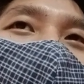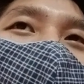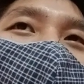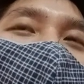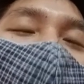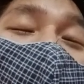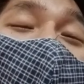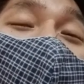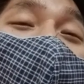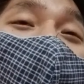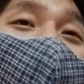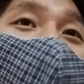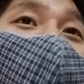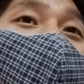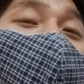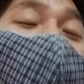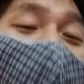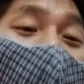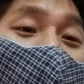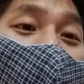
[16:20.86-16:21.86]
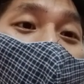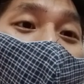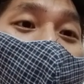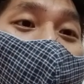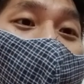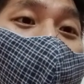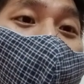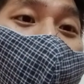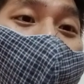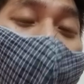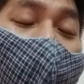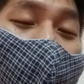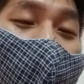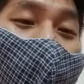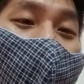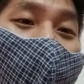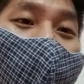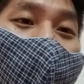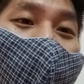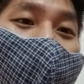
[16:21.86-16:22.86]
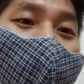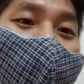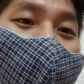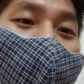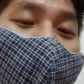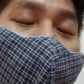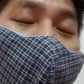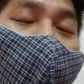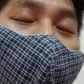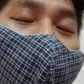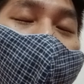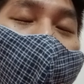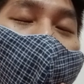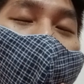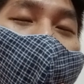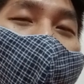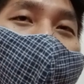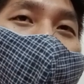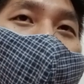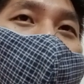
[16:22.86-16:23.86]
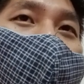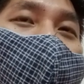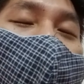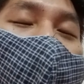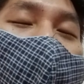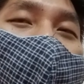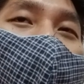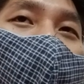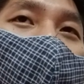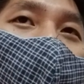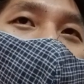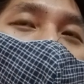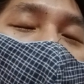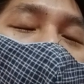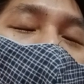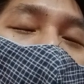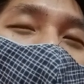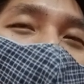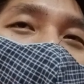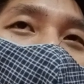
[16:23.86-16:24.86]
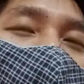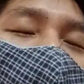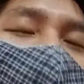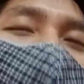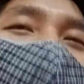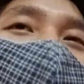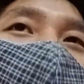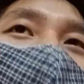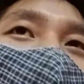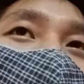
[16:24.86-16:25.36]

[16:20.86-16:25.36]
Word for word: 可能要分析一下的数据哦，就是。哦，这个东西要分析为什么会